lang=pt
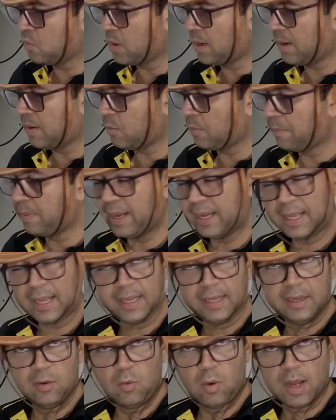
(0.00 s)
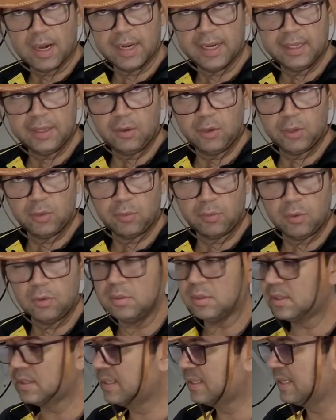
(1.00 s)
uma, um pack aqui de 48
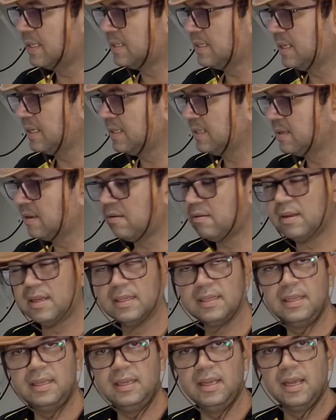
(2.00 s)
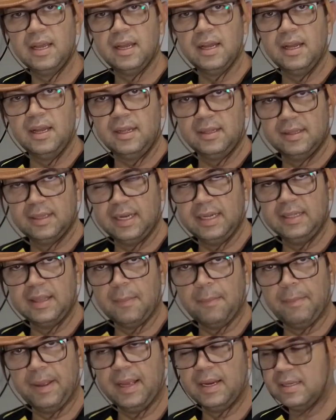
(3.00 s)
volts, 16 células de
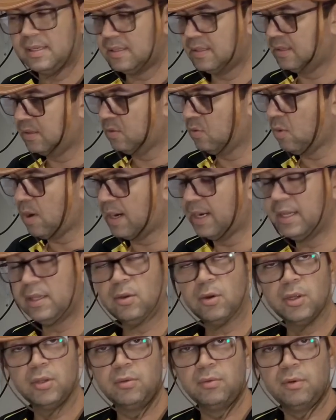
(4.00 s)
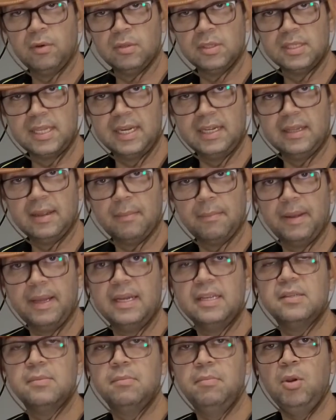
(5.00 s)
30 amperes, 48 volts, 30
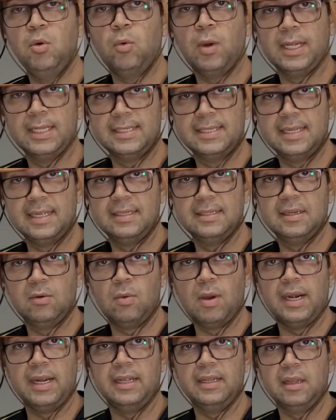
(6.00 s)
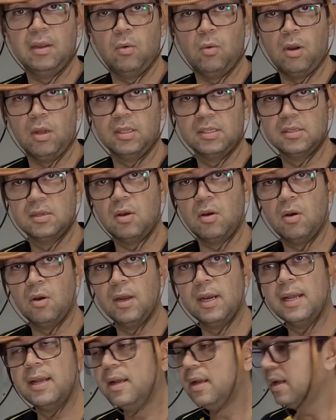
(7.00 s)
amperes, 1440 watts
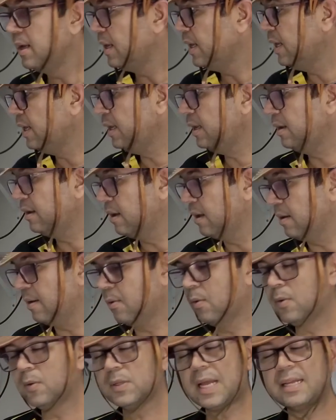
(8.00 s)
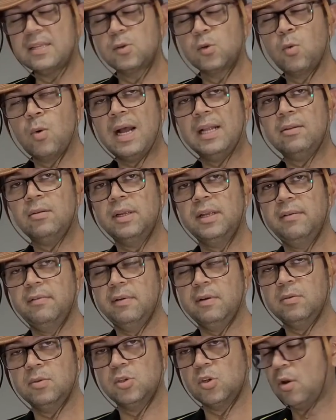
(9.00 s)
hora e as quatro que
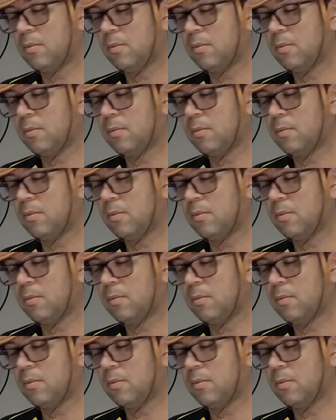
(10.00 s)
vão